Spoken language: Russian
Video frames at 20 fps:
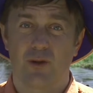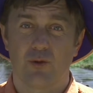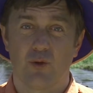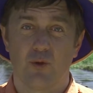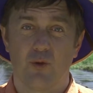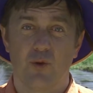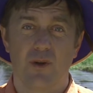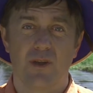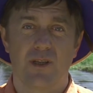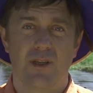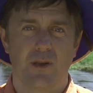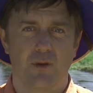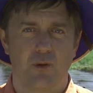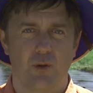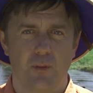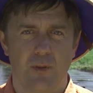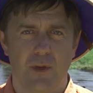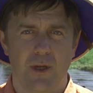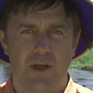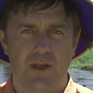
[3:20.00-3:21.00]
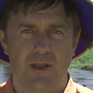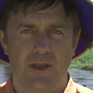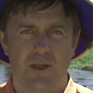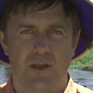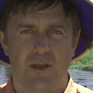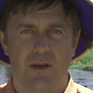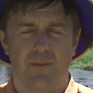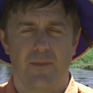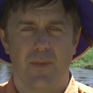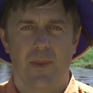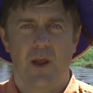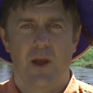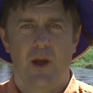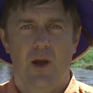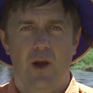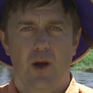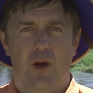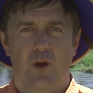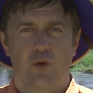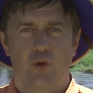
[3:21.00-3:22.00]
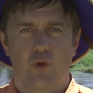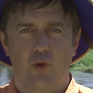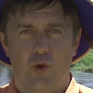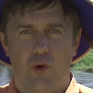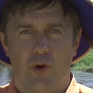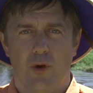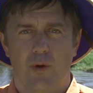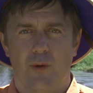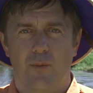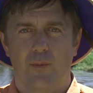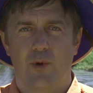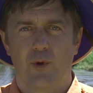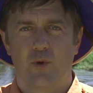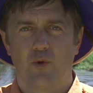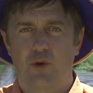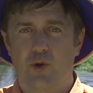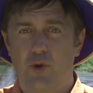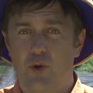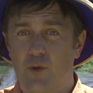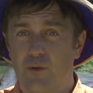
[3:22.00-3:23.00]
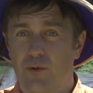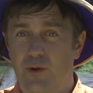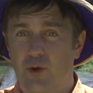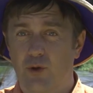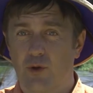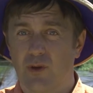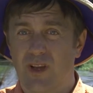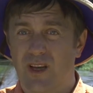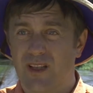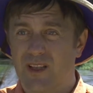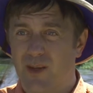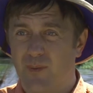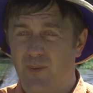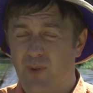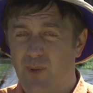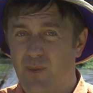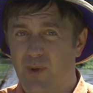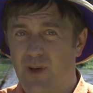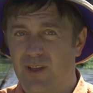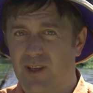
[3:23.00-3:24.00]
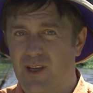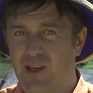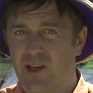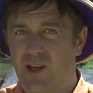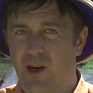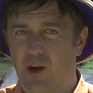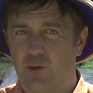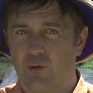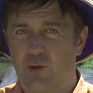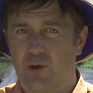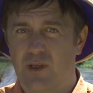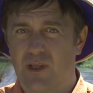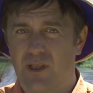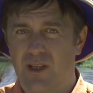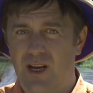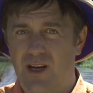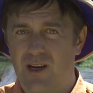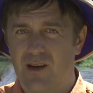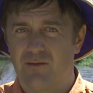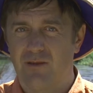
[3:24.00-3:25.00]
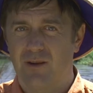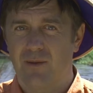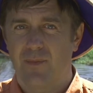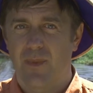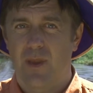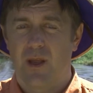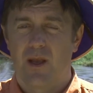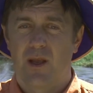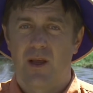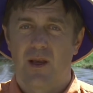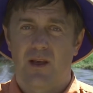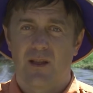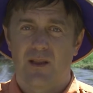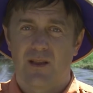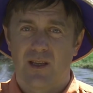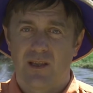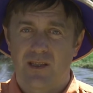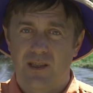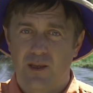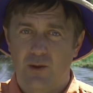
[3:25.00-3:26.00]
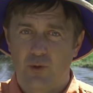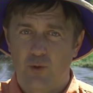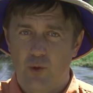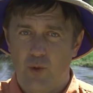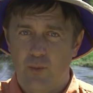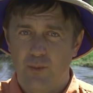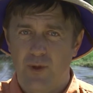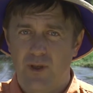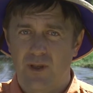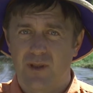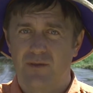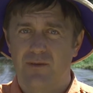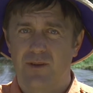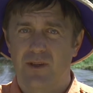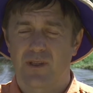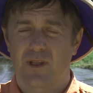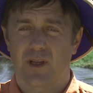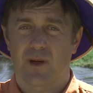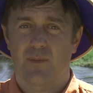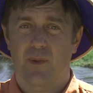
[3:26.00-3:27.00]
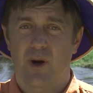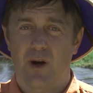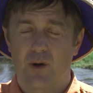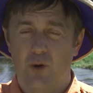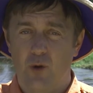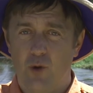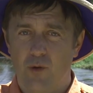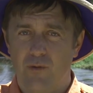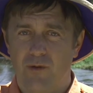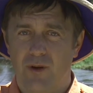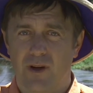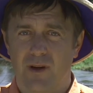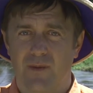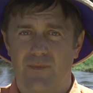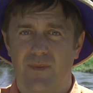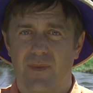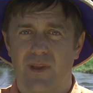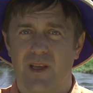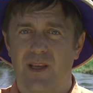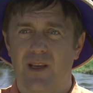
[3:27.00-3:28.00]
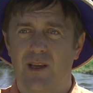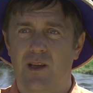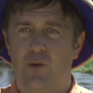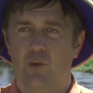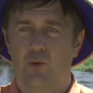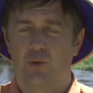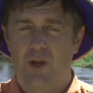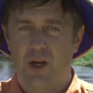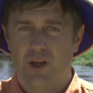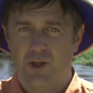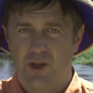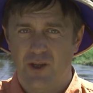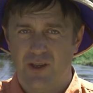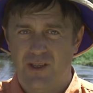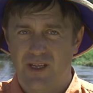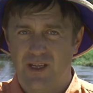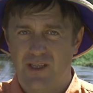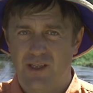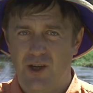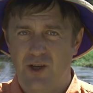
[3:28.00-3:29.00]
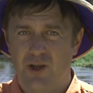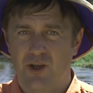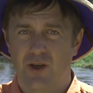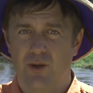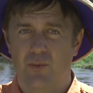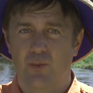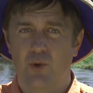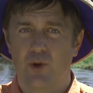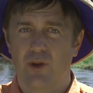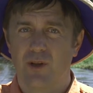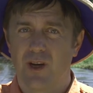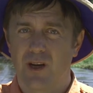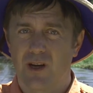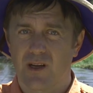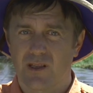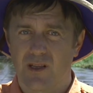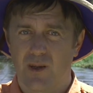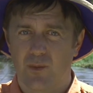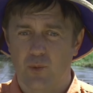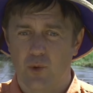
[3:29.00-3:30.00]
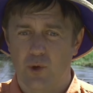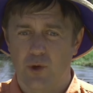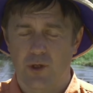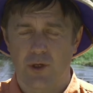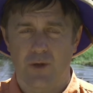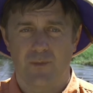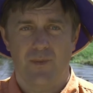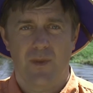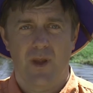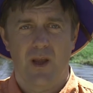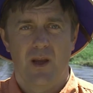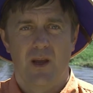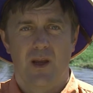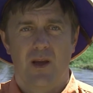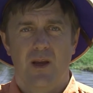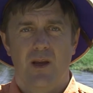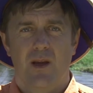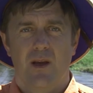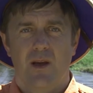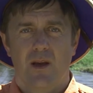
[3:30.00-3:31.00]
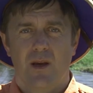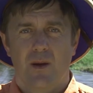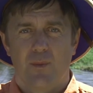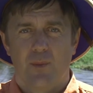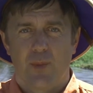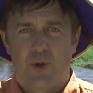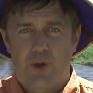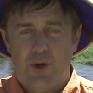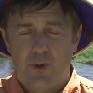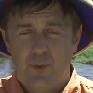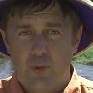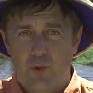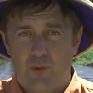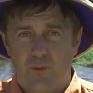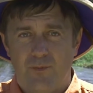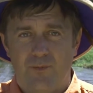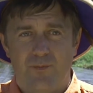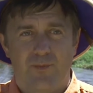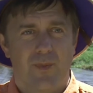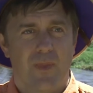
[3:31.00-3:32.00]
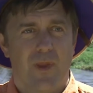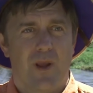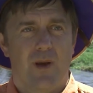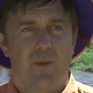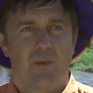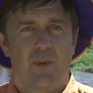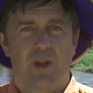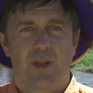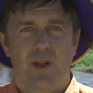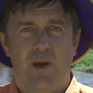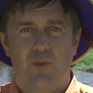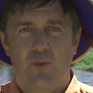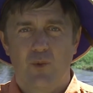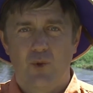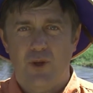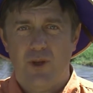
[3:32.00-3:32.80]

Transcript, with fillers: а другой из съедобной резины, то при условии, что данные приманки играют одинаково, на съедобный твистер поклевок и удачных засечек будет гораздо больше. Почему? Потому